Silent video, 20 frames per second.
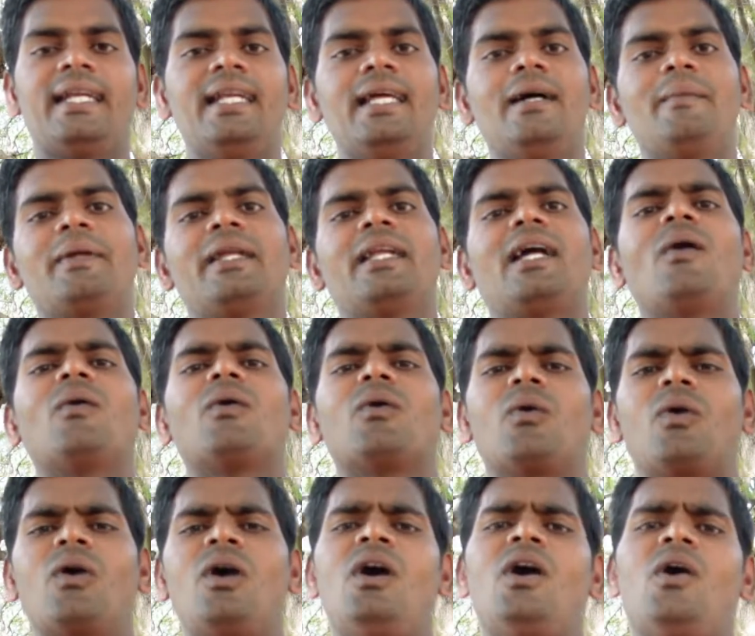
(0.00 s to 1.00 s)
இல்லை அப்படின்னா
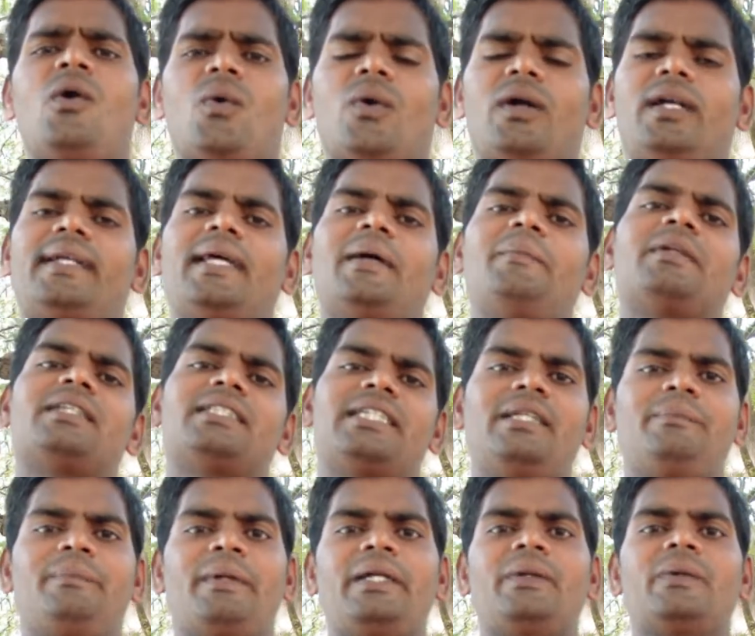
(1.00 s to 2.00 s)
அவங்க ஒன் டைம்
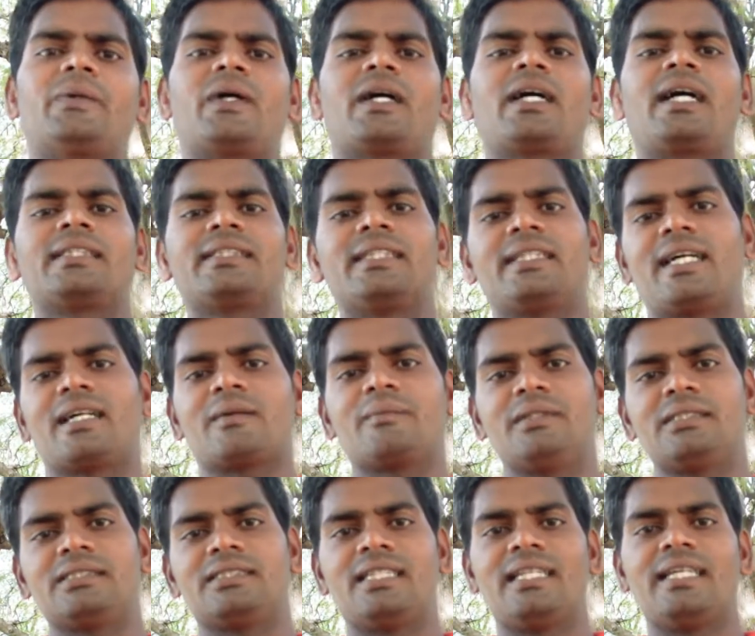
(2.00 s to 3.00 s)
ரிஜெக்ட் பண்ணி விட்ருவாங்க அந்த
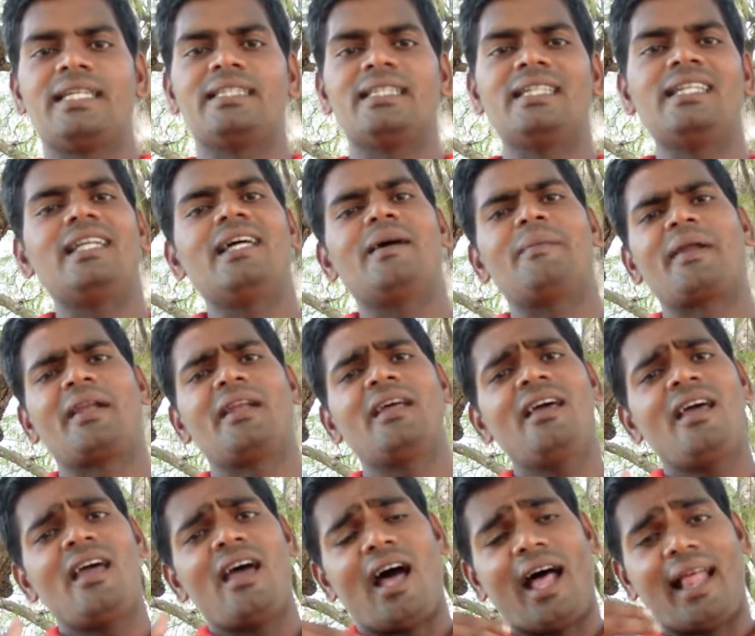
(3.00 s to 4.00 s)
டாக்குமெண்ட்ஸ் இல்லை இது இல்லை அப்படின்னு
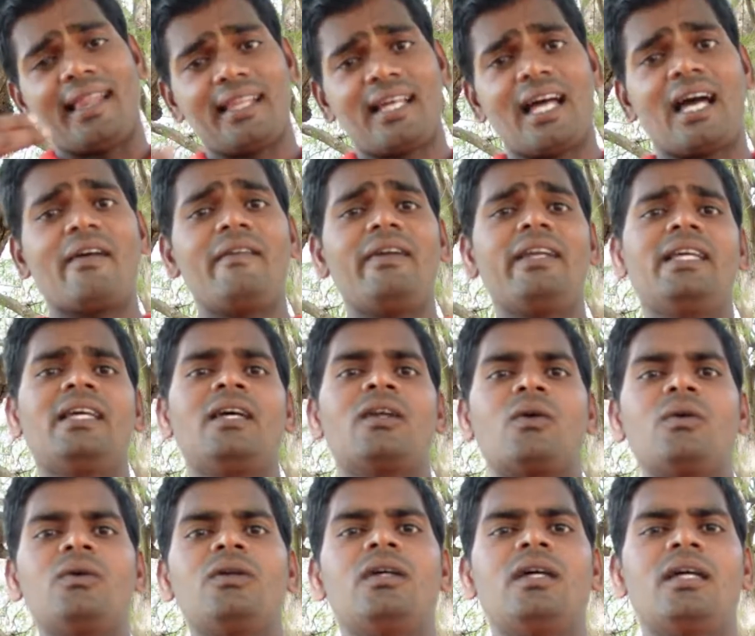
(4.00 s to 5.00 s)
அதுக்காகவே நீங்கள்
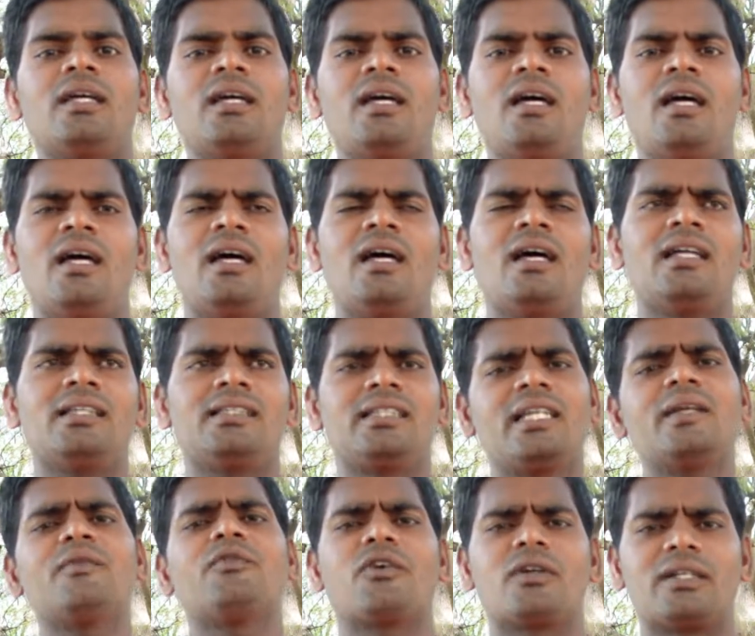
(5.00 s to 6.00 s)
ரெண்டு
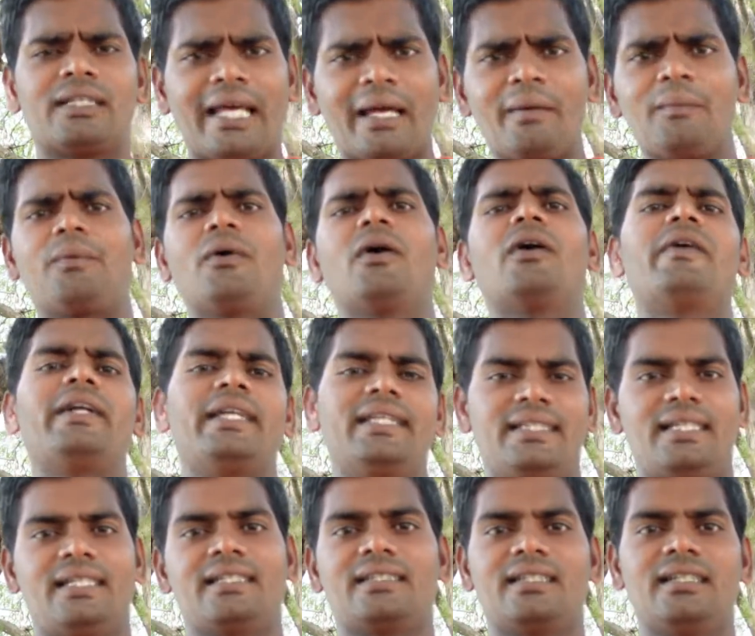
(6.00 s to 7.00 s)
த்ரீ ஃபோர் டைம் போக
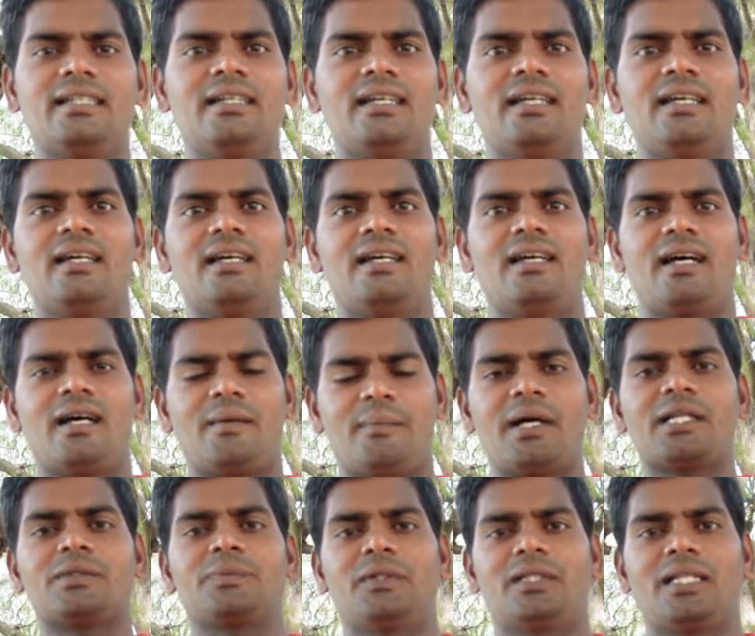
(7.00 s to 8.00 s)
வேண்டியதாக இருக்கு
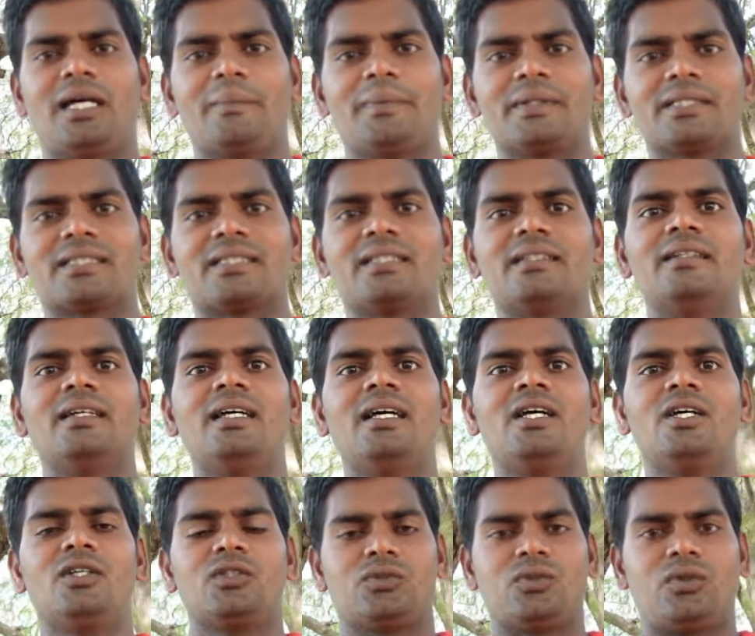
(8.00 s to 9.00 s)
பாஸ்போர்ட் ஆஃபீஸ்க்கு
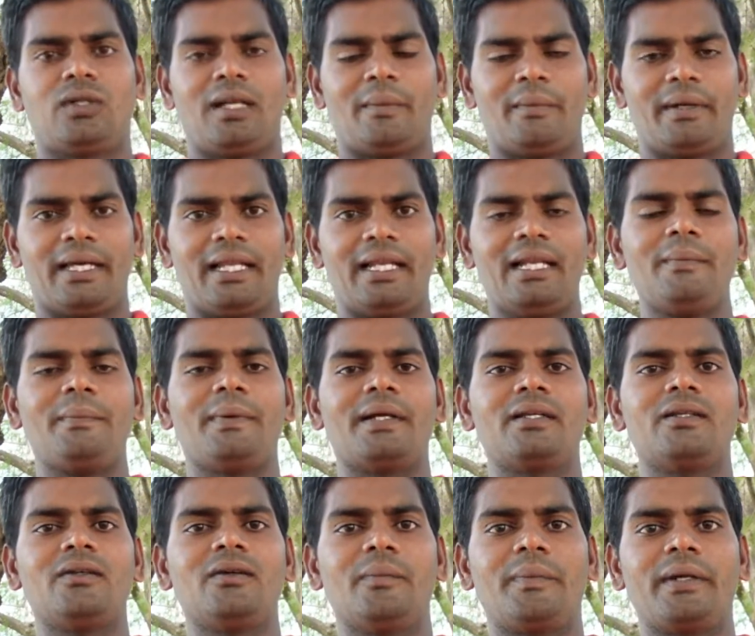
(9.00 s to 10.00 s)
ஸோ நம்ம என்ன
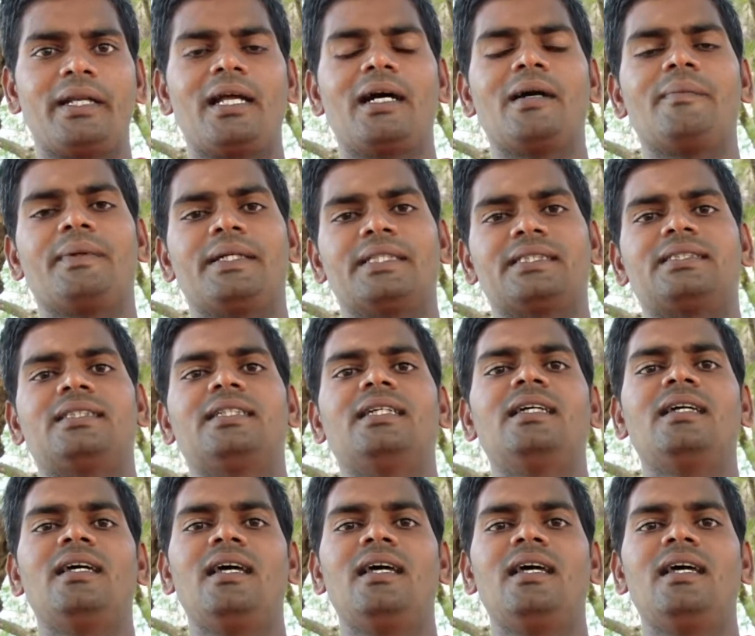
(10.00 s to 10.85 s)
பண்ணணும் அப்படின்னா ஃபஸ்ட்டு